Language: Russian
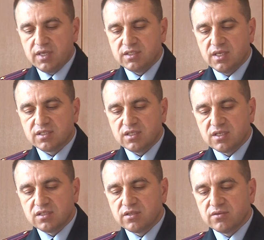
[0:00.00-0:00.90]
Из них
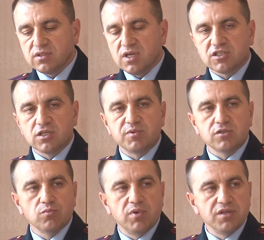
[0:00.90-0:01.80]
зарегистрировано тяжких
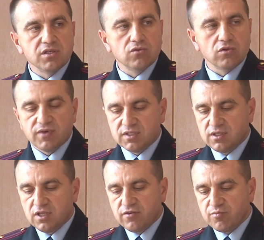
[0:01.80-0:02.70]
преступлений
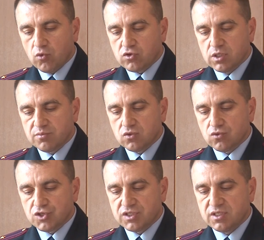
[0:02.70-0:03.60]
123, в прошлом
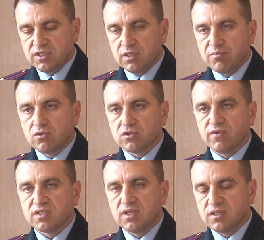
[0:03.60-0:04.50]
160, минус
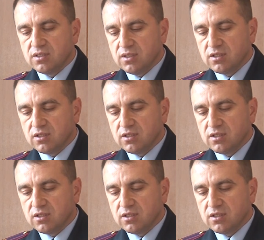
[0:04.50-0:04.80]
21,